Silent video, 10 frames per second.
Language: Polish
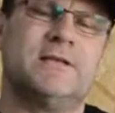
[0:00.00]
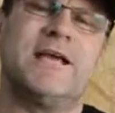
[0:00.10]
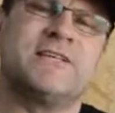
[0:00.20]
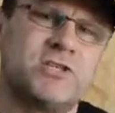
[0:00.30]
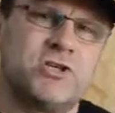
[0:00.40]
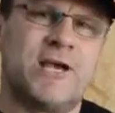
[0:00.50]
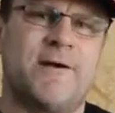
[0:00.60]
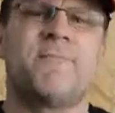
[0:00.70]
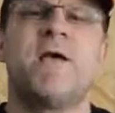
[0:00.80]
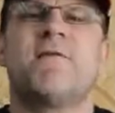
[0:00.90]
ta
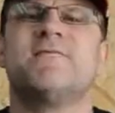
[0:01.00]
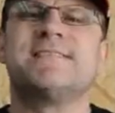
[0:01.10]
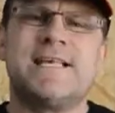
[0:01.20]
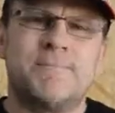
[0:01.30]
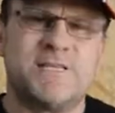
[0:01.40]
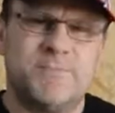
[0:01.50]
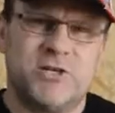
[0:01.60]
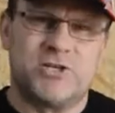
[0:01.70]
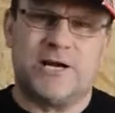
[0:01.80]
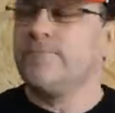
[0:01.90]
skrzynia
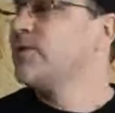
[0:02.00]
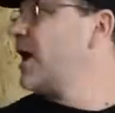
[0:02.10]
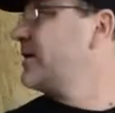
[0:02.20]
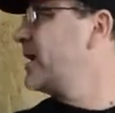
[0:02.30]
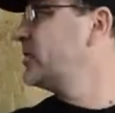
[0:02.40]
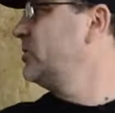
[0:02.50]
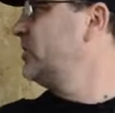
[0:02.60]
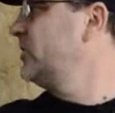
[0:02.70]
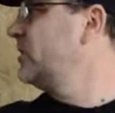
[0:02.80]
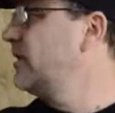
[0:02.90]
zabezpiecza jak
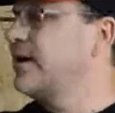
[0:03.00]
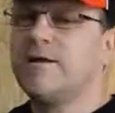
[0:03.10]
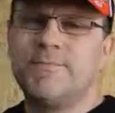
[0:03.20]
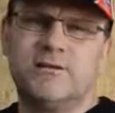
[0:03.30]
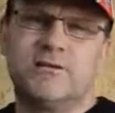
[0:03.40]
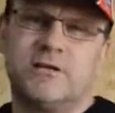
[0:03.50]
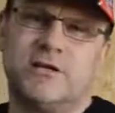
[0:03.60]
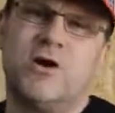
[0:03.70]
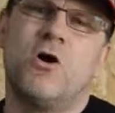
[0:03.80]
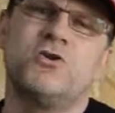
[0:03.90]
i
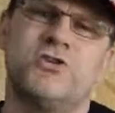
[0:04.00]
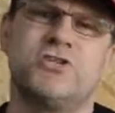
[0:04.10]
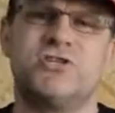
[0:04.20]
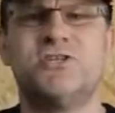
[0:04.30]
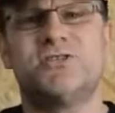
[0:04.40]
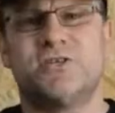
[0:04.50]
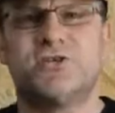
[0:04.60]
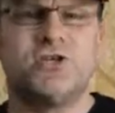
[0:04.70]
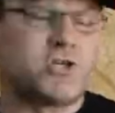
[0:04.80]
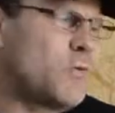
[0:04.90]
elementy ościeżnicy,
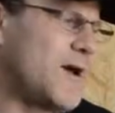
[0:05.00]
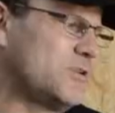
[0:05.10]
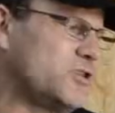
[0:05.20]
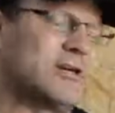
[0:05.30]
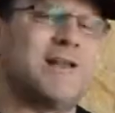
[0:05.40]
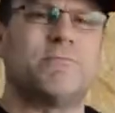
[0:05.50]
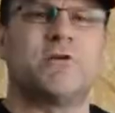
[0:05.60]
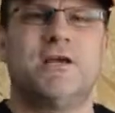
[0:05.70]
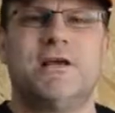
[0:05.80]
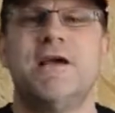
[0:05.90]
czy szkła, czy
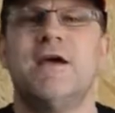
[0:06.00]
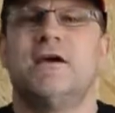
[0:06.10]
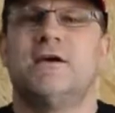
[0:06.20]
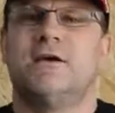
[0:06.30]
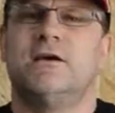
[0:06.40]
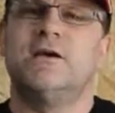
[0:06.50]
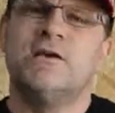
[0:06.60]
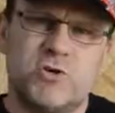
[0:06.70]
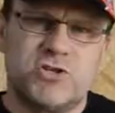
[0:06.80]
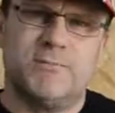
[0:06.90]
klamki e,
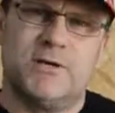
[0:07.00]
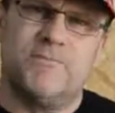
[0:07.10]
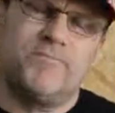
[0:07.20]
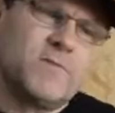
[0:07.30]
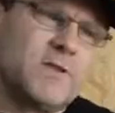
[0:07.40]
i możemy